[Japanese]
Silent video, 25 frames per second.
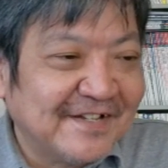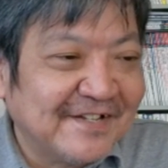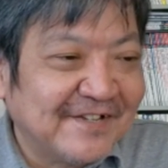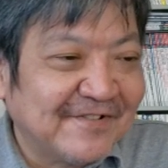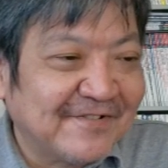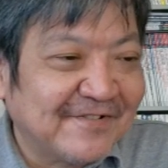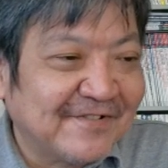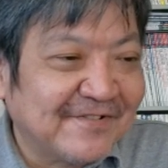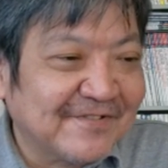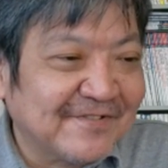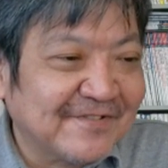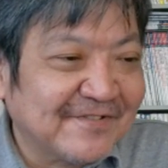
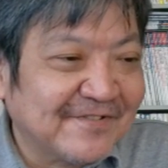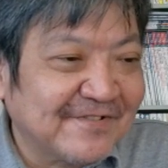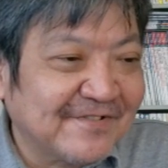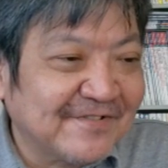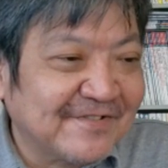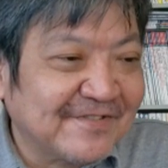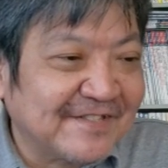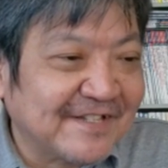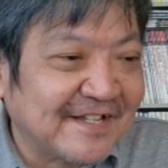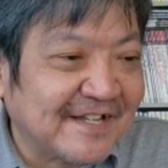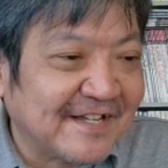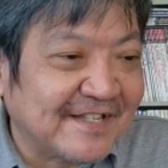世論
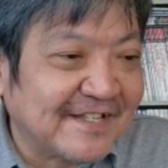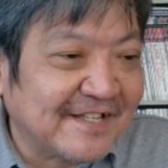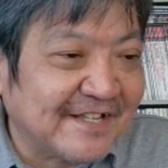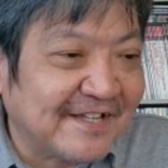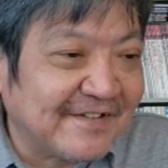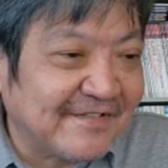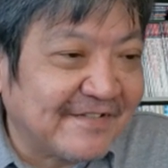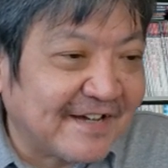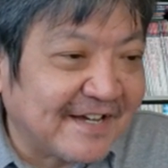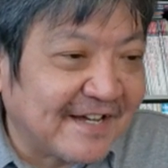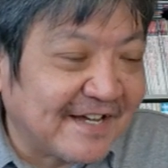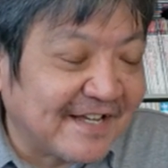調査
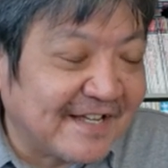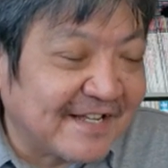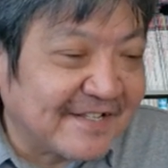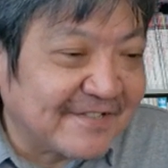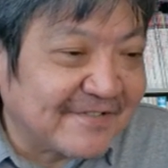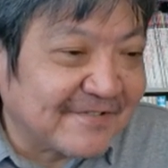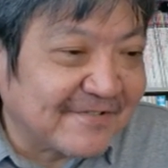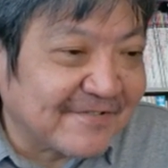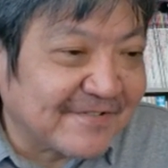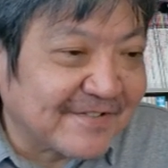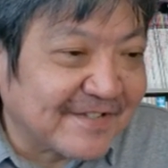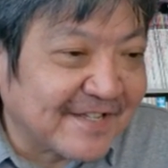で
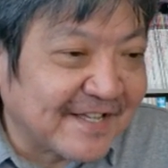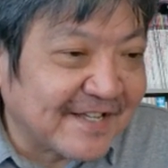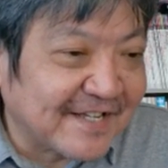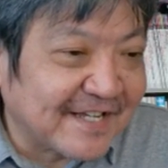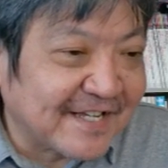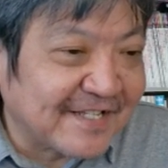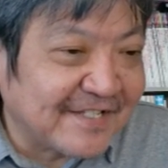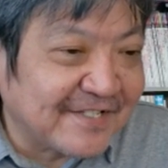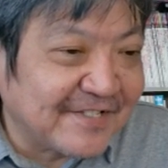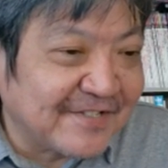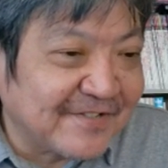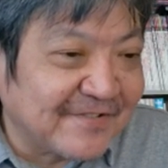は、特
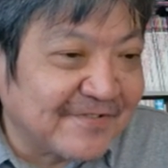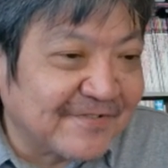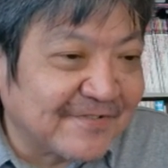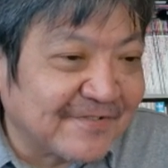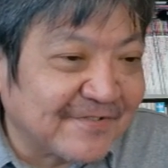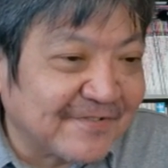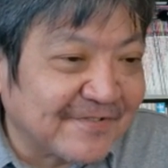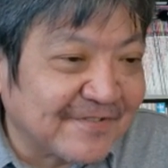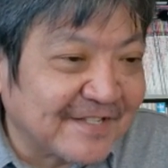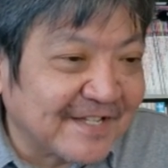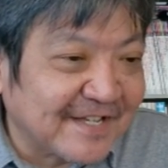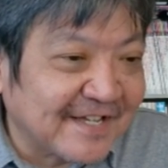権が必要
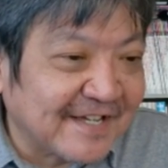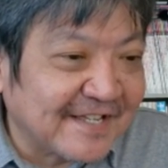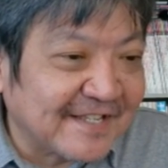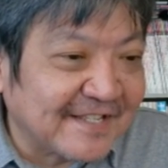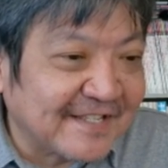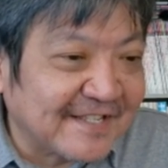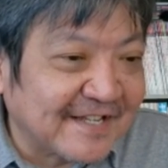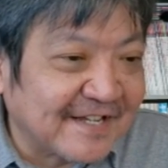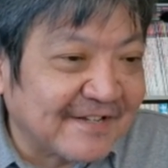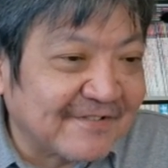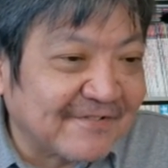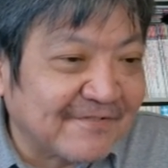と答
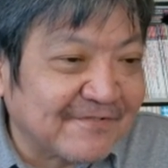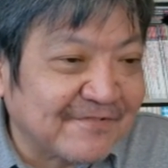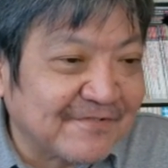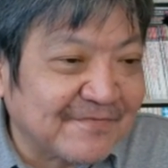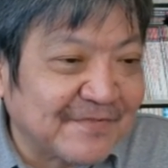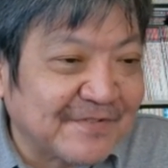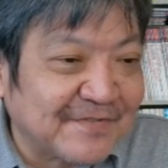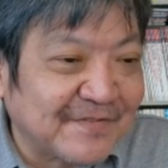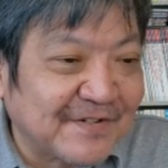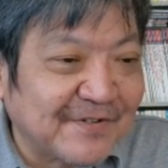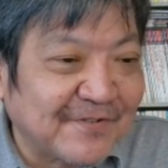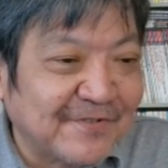えた
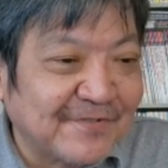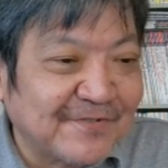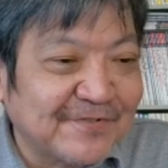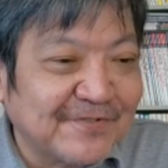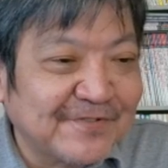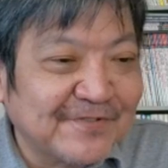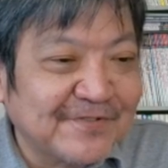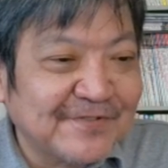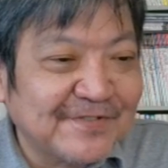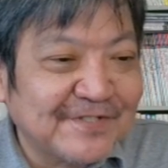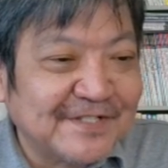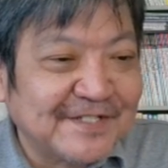国民は
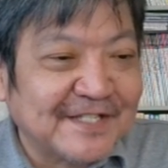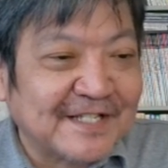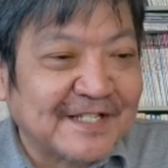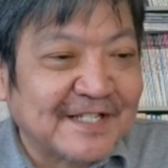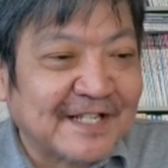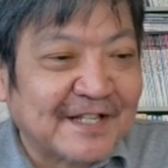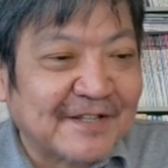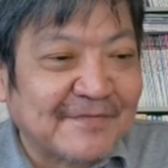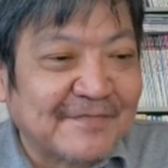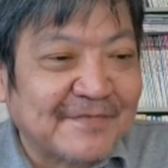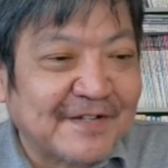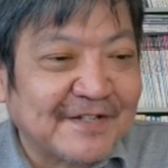
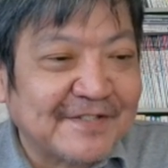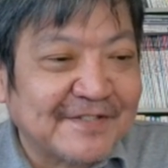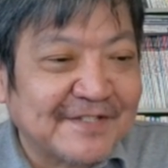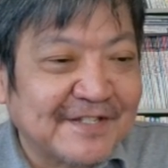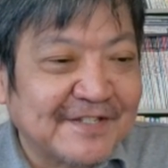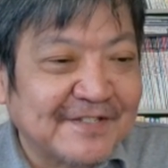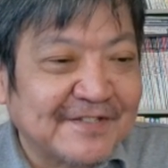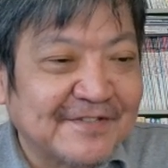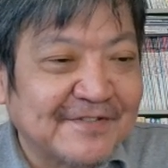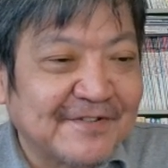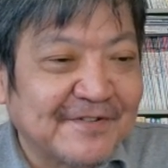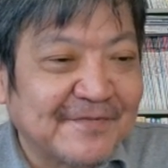
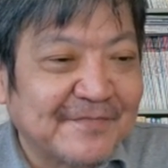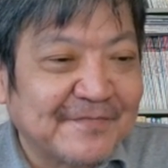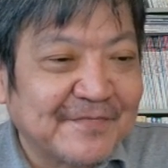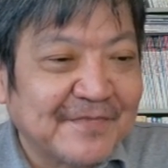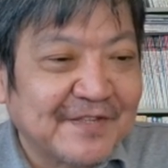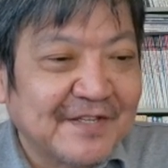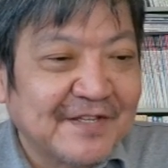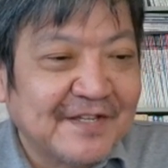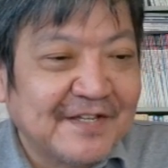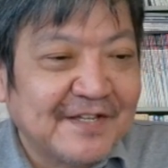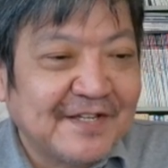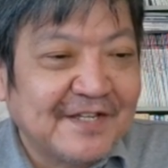62.7%、
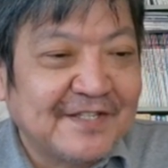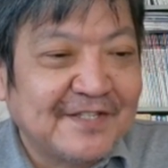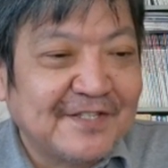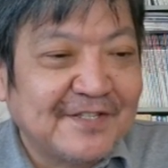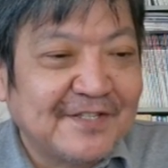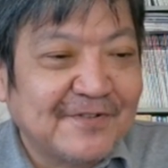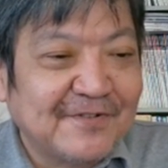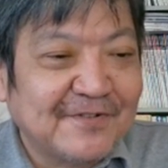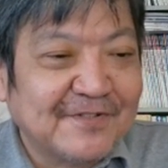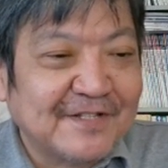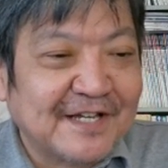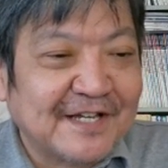
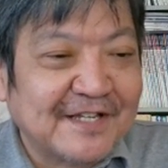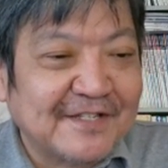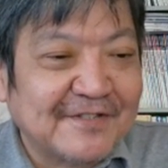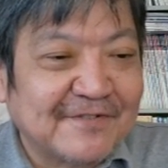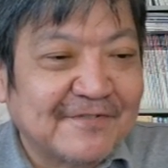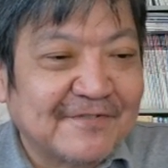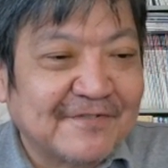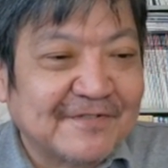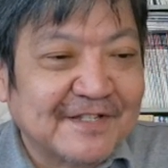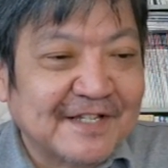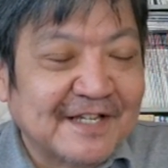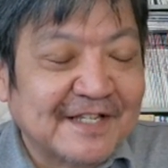必要ない
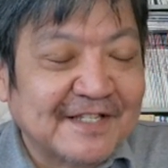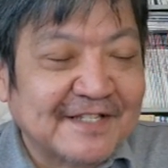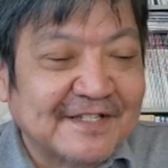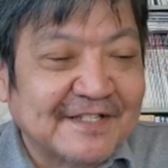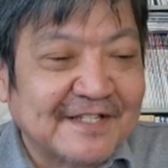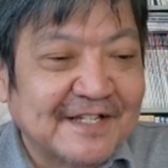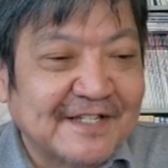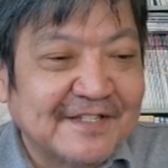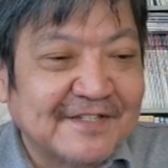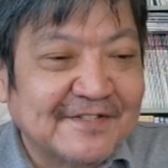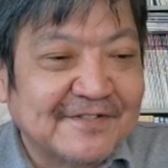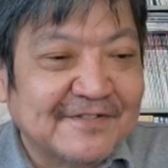と答えた
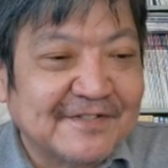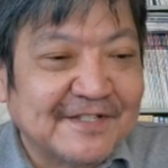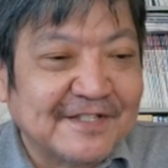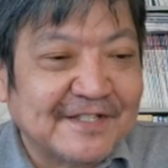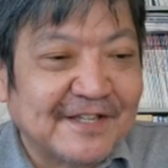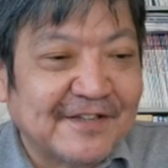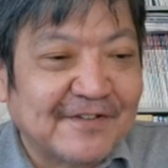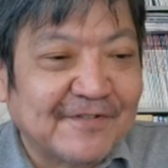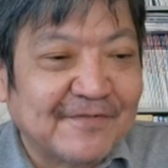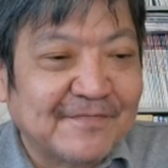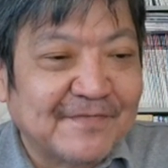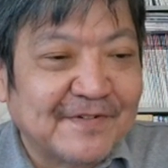
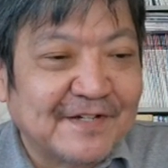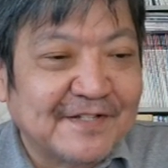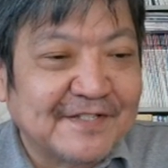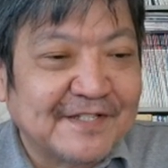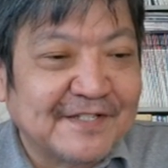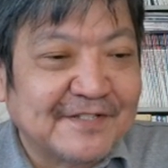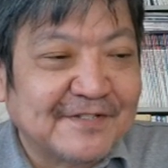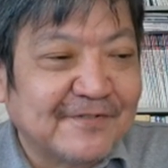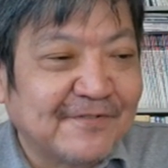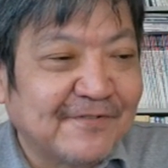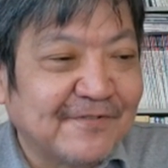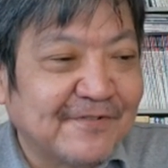
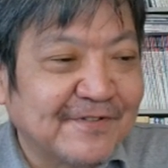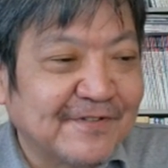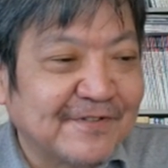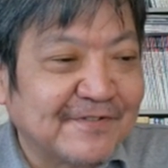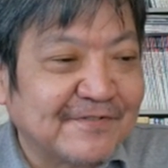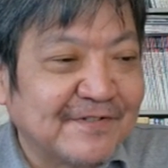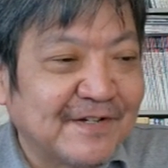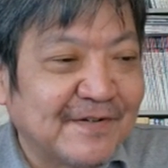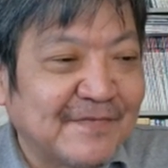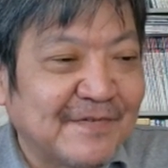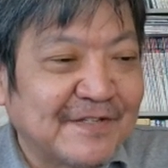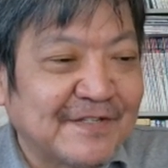32.4%を大
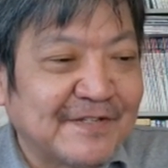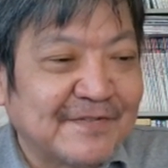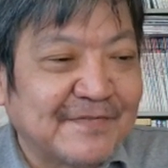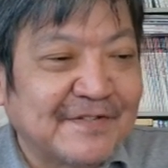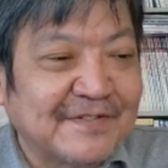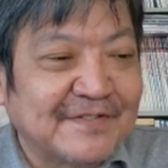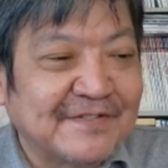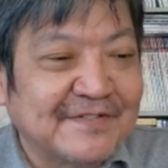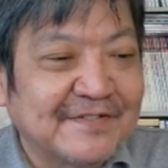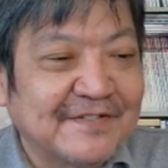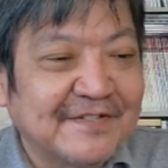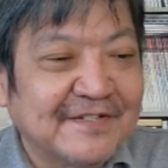きく上回ってい
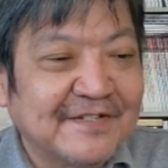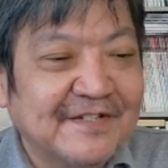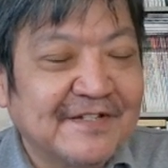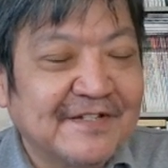ます。